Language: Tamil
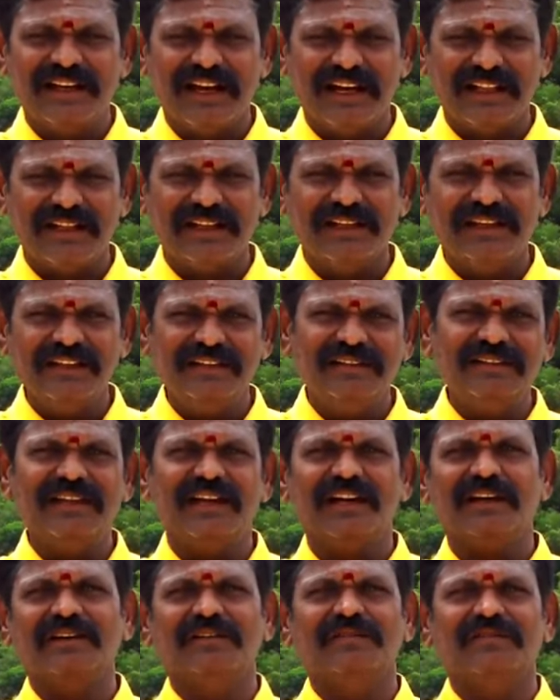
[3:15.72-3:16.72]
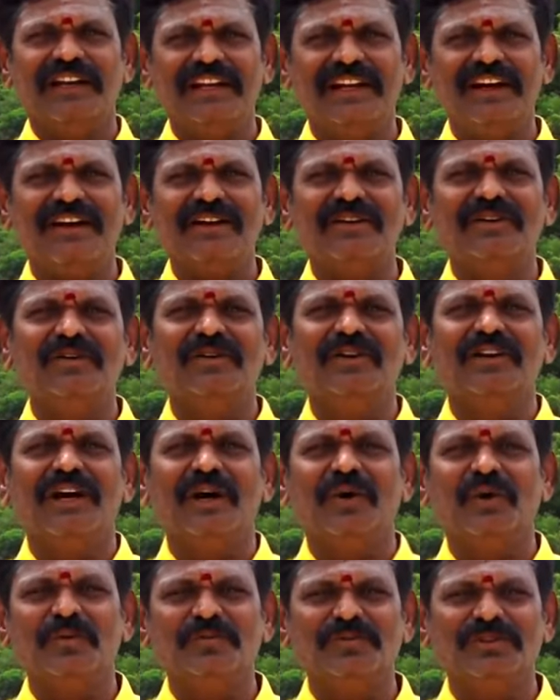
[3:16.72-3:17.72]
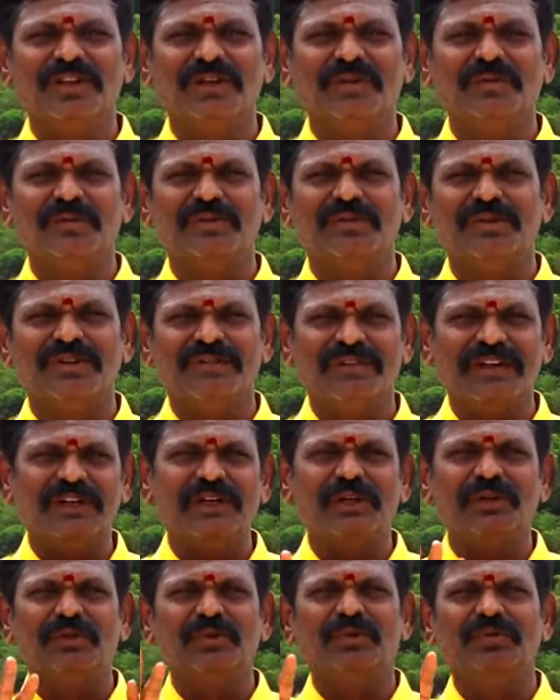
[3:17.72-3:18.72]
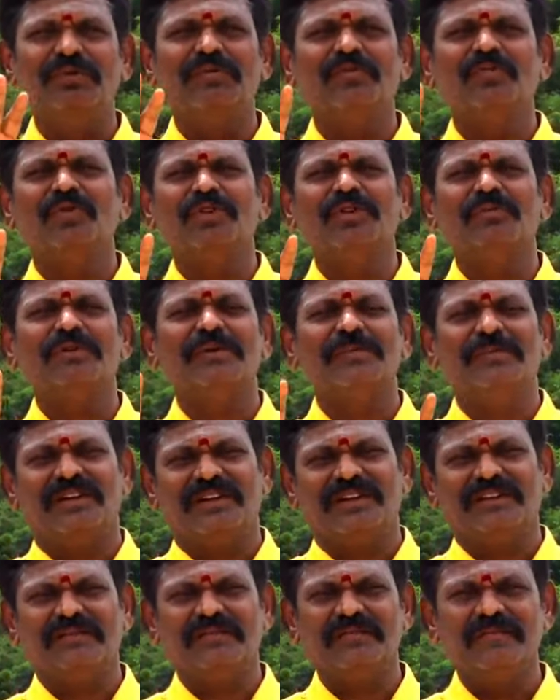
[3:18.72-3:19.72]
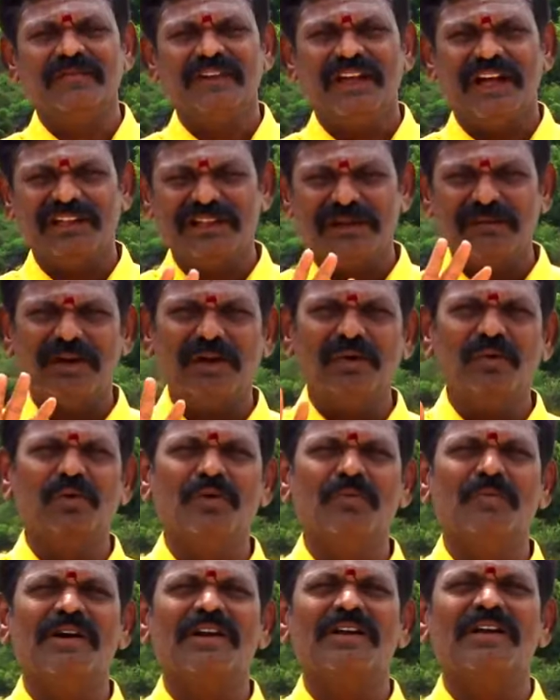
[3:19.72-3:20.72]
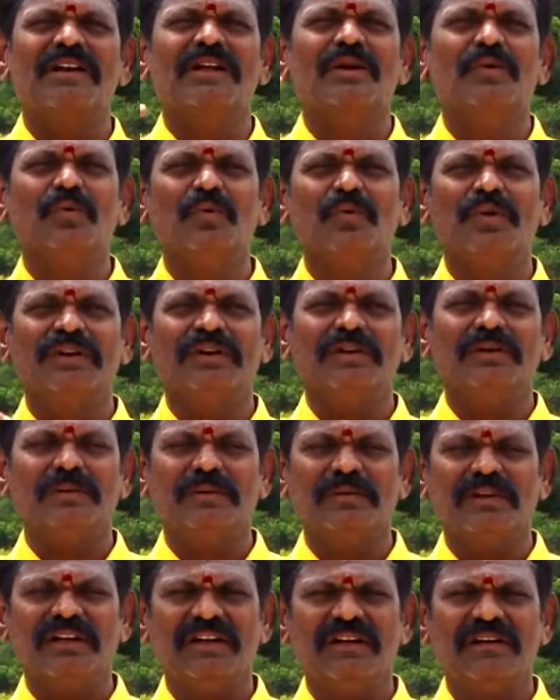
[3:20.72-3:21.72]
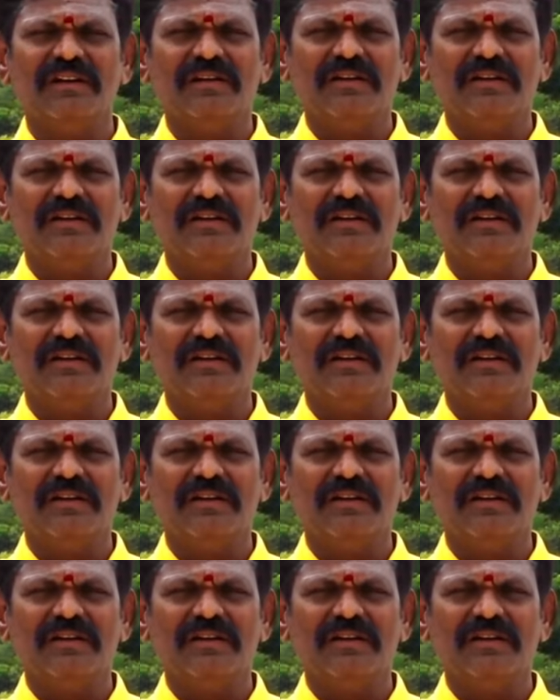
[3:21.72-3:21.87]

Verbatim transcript: அதை ஈஸியாக விளையாடணுங்கிற ஆர்வம் தான் இருக்கணும் தவிர வெற்றி தோல்வி முதன்மை பெறாது அந்த மாதிரி ஒரு மனநிலையை உருவாக்கிட்டோம்னா